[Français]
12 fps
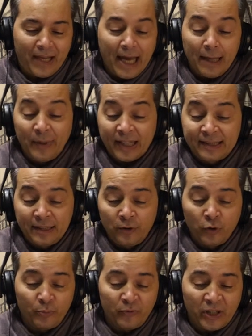Albertine
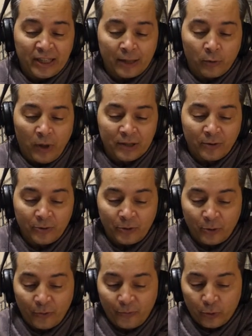ne pouvait accroître
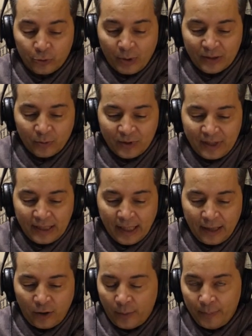ce que Françoise
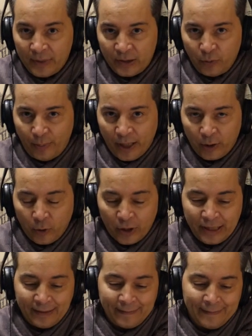considérait comme mes
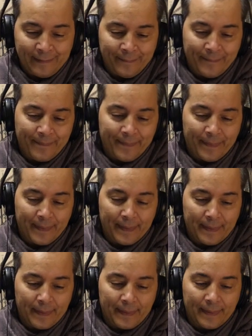supériorités.
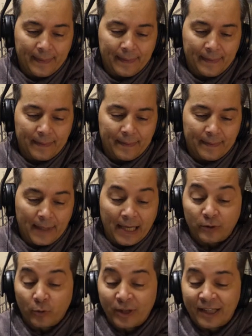Elle
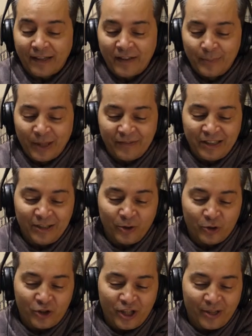souriait avec
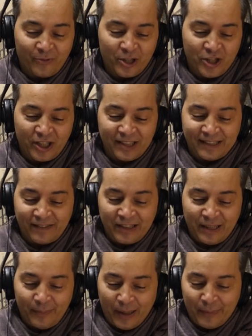bienveillance chaque fois que j'étais
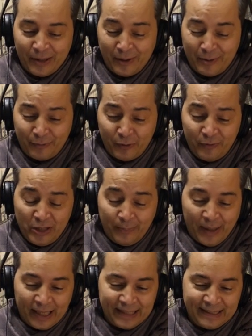invité par Madame de
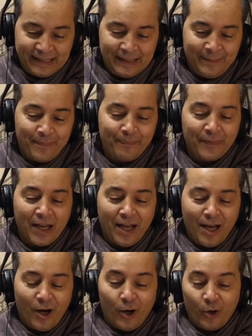Villeparisis.
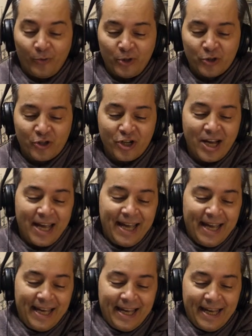En revanche,
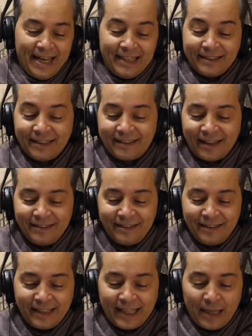elle était
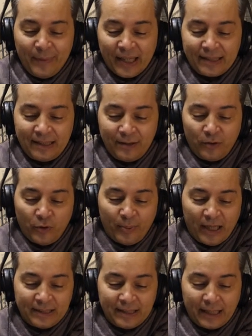indignée qu'Albertine ne
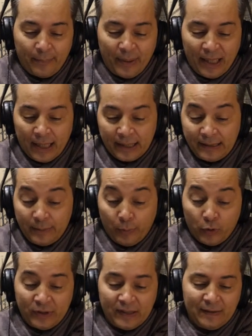pratiquât pas la
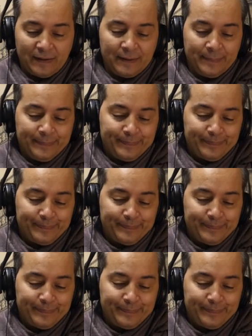réciprocité.